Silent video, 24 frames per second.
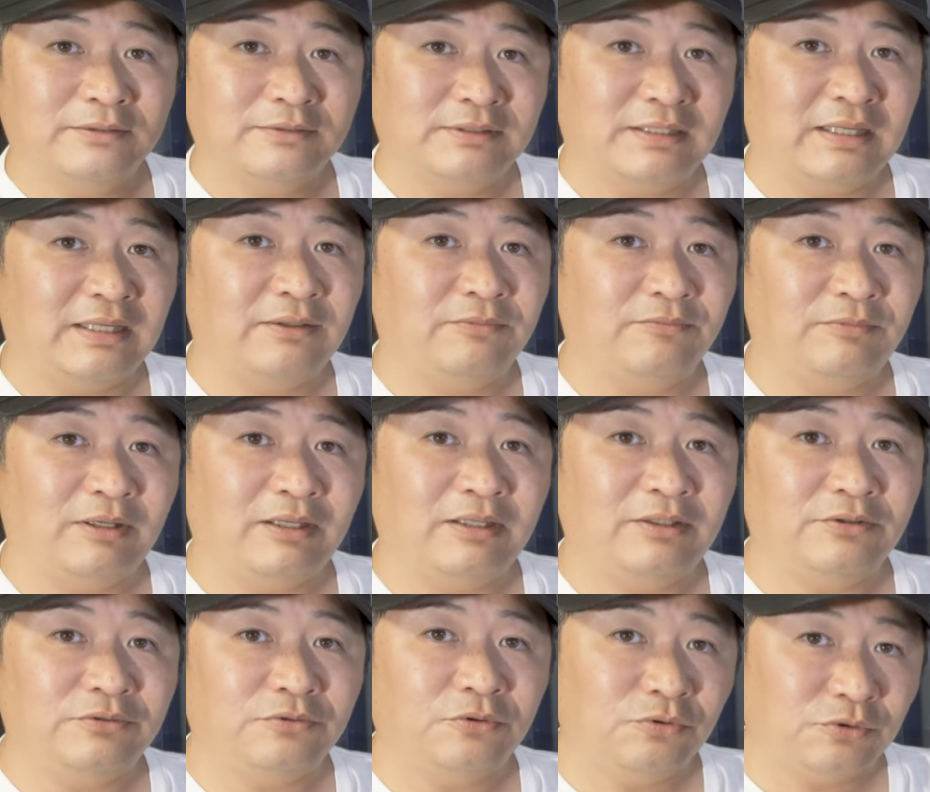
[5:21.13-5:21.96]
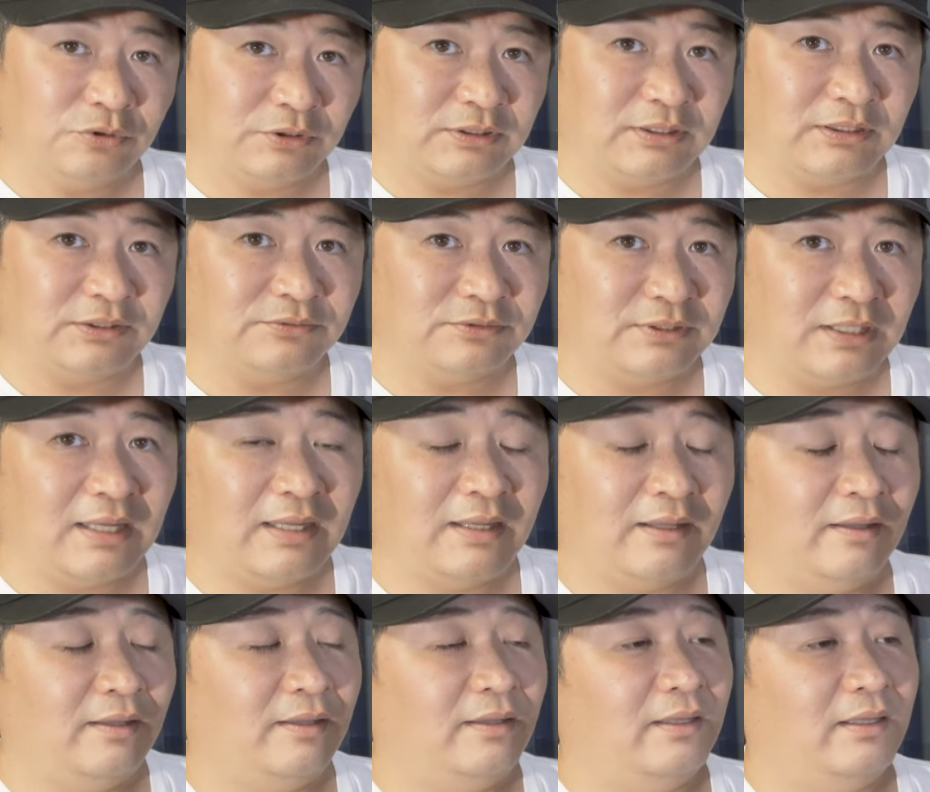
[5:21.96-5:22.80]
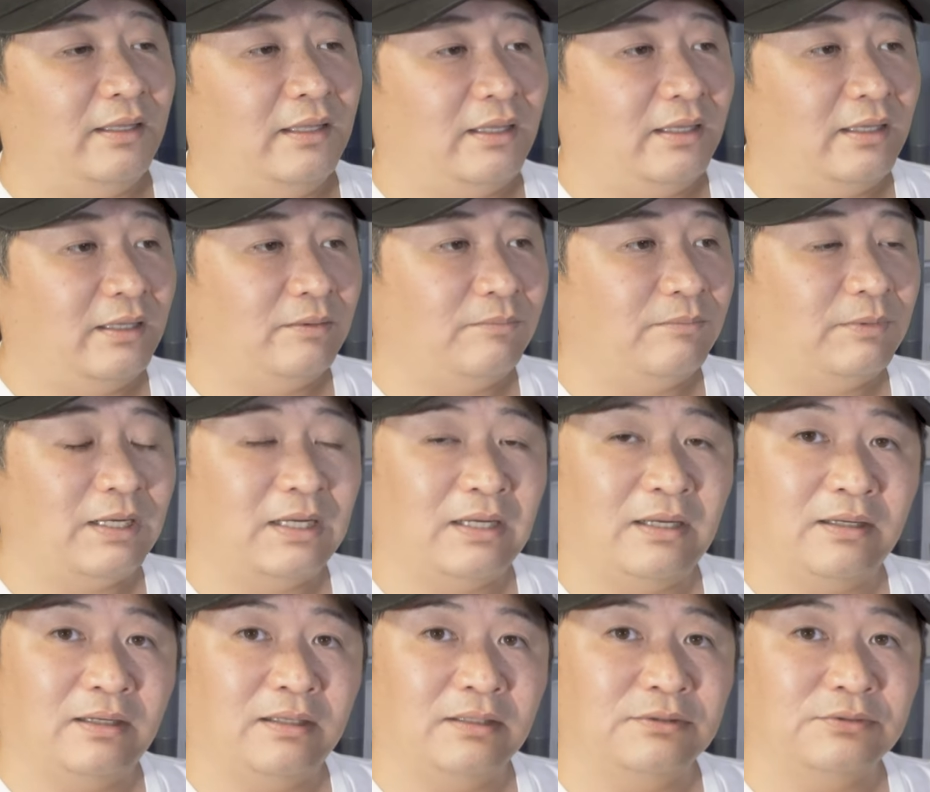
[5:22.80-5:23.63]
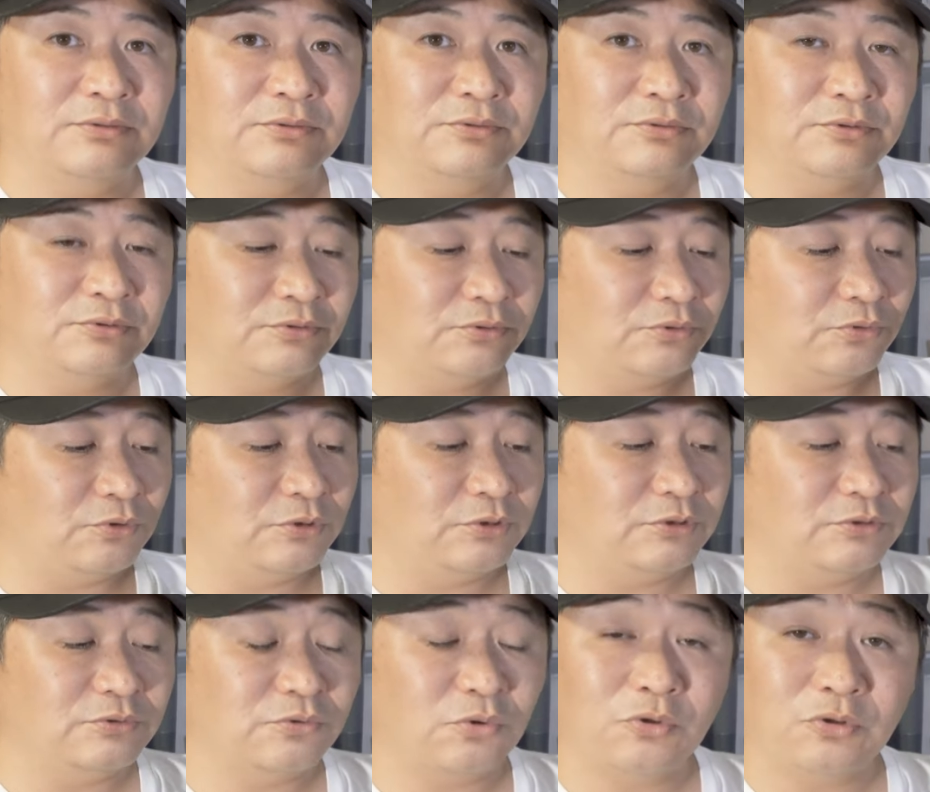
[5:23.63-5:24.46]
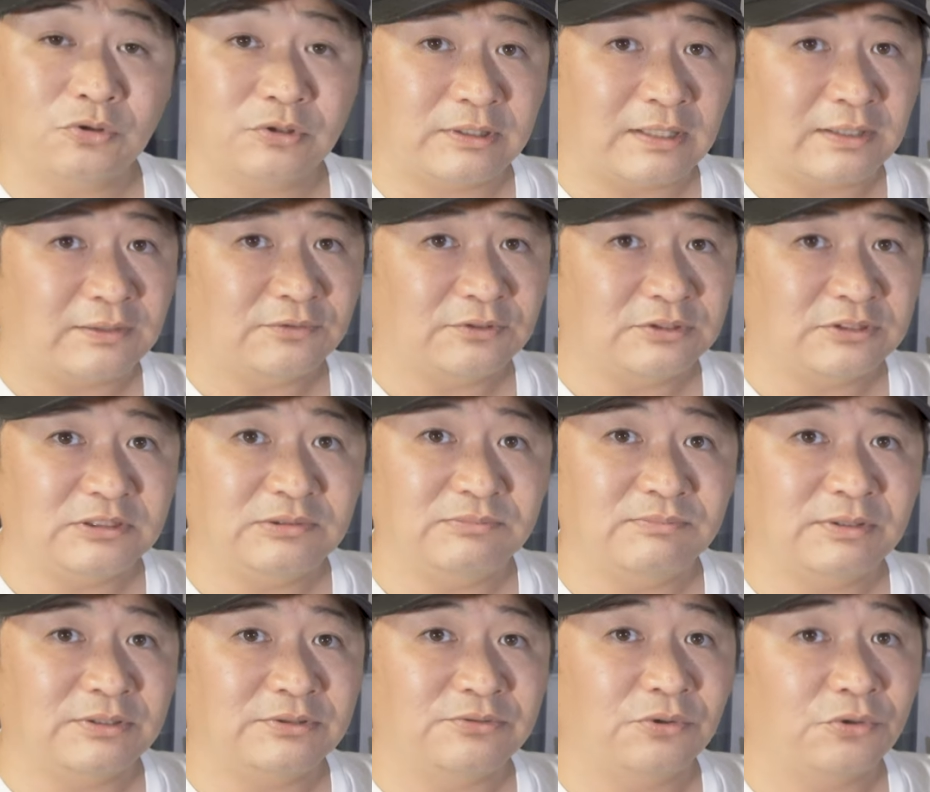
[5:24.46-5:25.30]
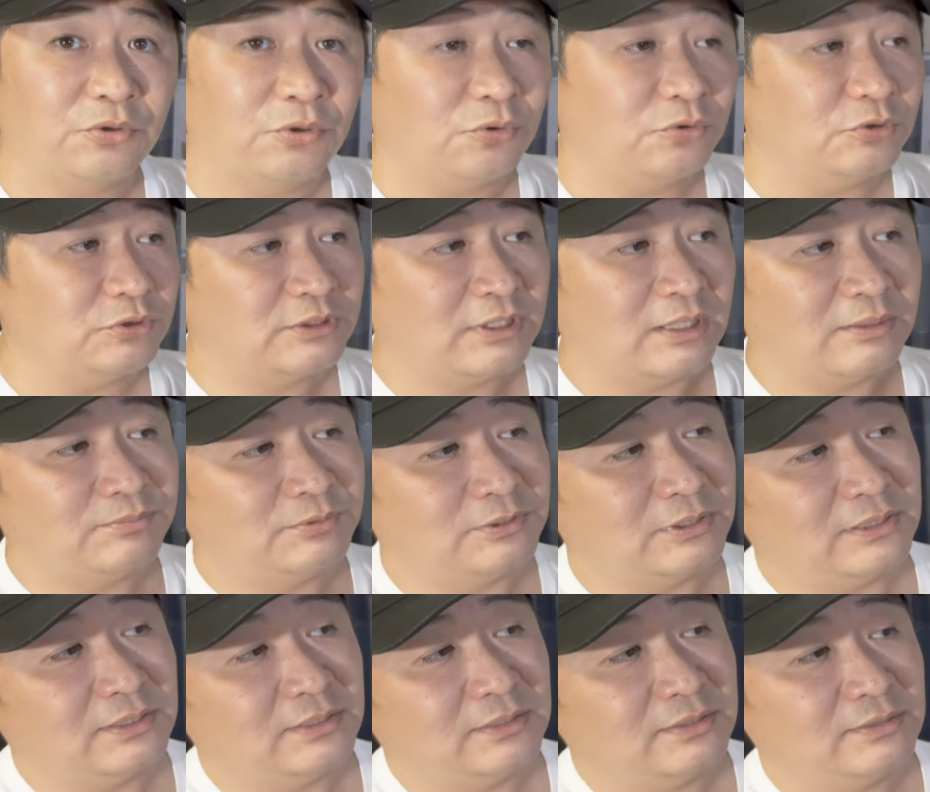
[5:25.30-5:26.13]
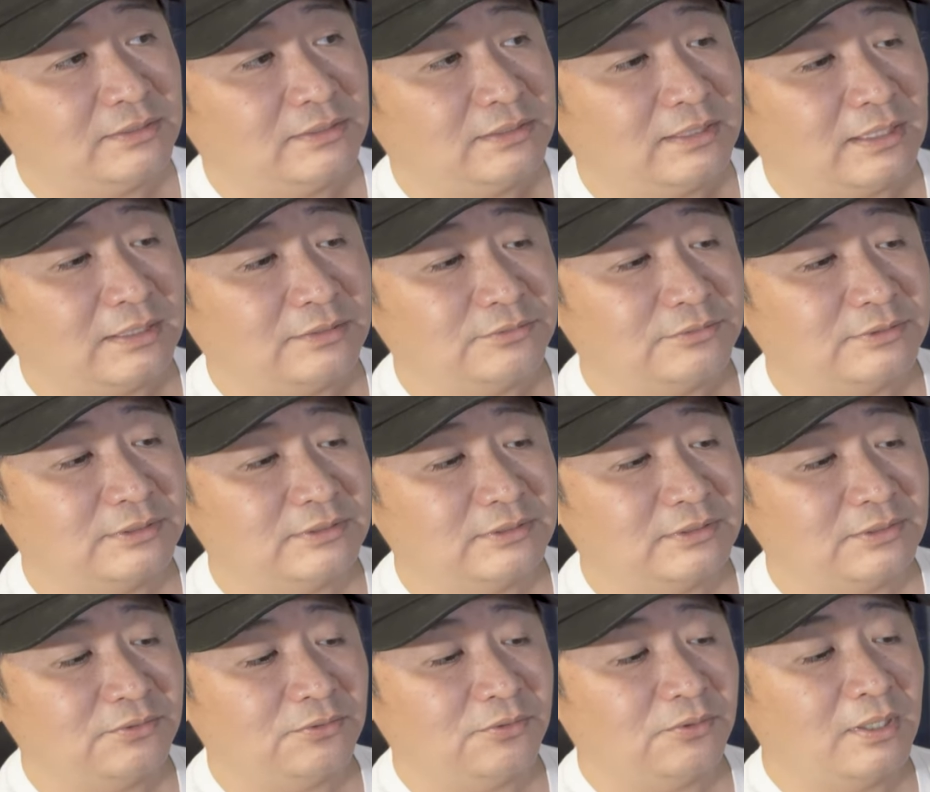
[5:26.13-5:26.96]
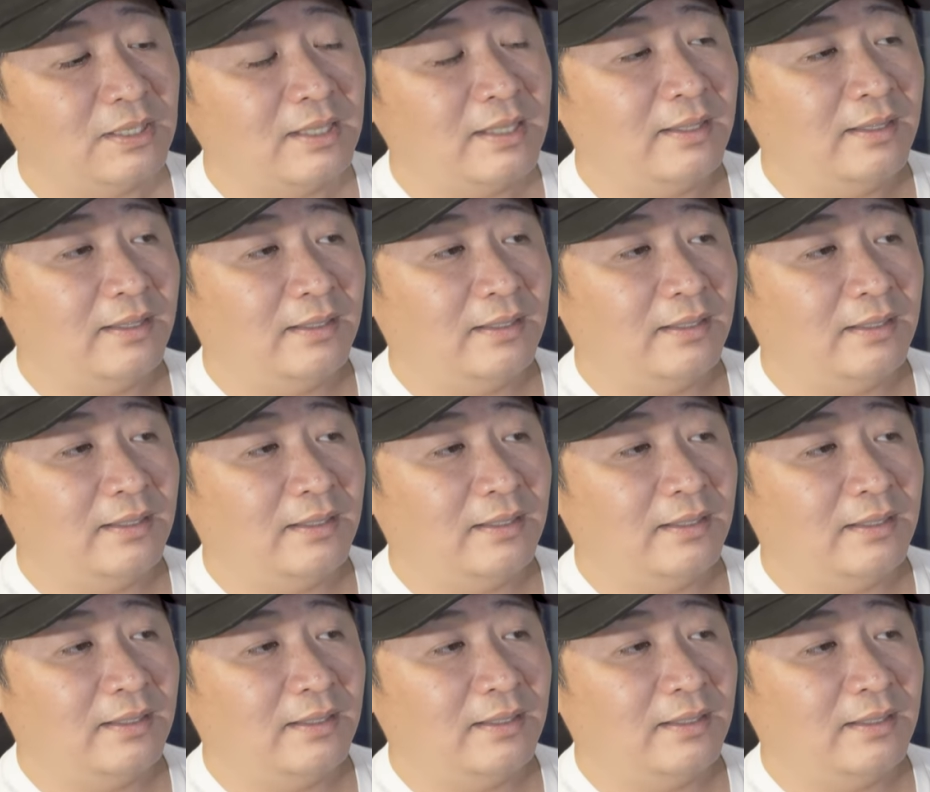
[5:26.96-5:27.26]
ねフェイユーオンっていうねえー、まああのこうこういうこの手のジンバルの共通アプリになるんですけど、